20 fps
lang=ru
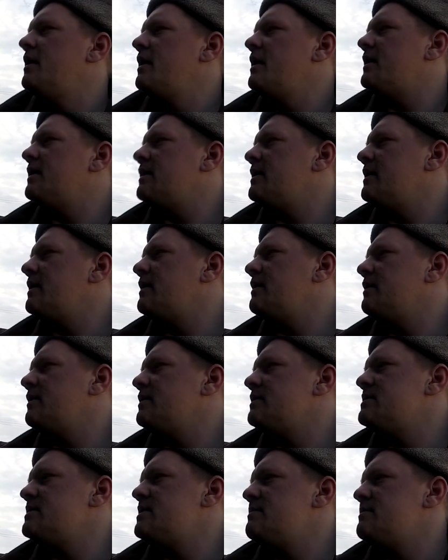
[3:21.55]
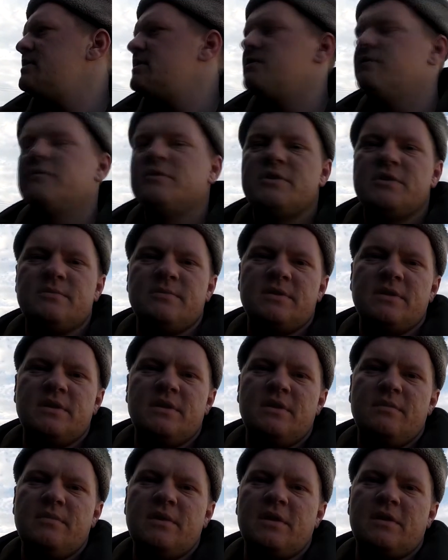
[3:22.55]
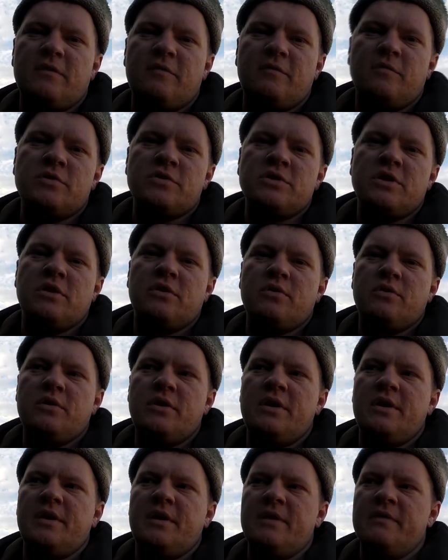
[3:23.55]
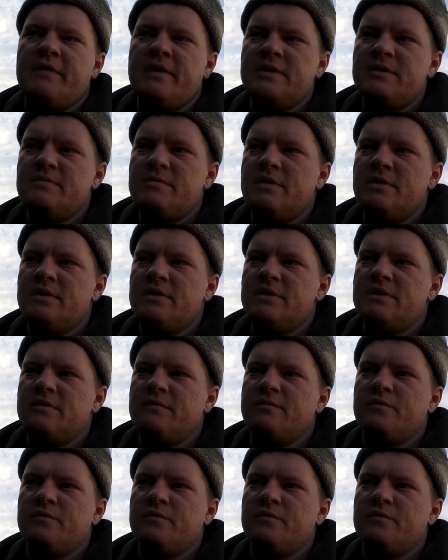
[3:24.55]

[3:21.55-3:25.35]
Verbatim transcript: Это 78 сантиметров, можно округлить до 80.